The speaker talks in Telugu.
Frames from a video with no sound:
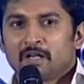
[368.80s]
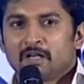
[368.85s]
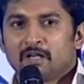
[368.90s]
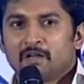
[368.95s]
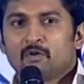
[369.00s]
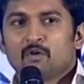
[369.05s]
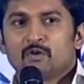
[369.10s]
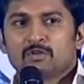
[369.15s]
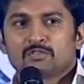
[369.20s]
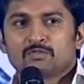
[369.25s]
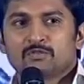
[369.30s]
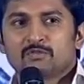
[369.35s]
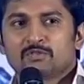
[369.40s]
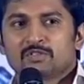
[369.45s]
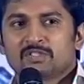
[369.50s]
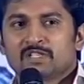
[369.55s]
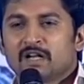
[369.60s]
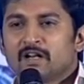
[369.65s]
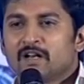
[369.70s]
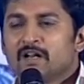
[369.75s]
ఈరోజు
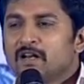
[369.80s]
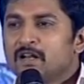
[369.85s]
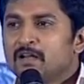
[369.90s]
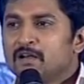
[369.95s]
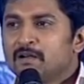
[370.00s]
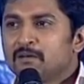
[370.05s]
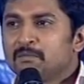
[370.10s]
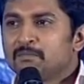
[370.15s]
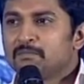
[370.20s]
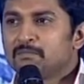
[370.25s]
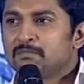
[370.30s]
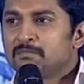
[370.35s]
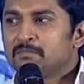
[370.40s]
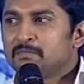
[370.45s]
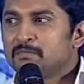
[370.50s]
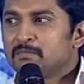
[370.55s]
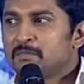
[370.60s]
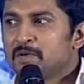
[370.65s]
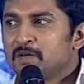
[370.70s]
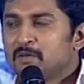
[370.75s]
జనరల్గా
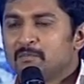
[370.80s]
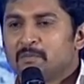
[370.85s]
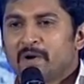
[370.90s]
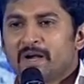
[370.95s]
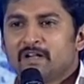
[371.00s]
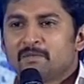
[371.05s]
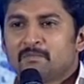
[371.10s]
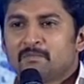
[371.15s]
మనం బయట